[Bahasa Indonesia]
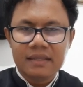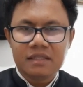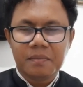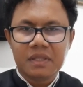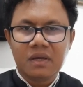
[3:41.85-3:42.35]

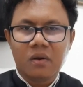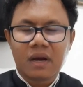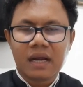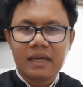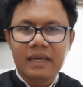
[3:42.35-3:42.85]
seperti
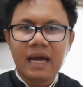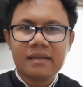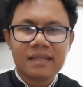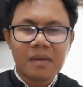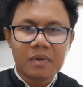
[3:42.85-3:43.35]
orang
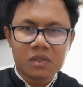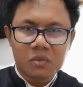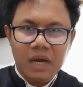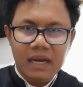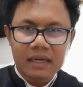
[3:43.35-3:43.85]
yang tak
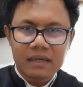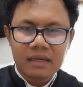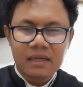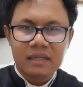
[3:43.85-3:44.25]
bertuhan,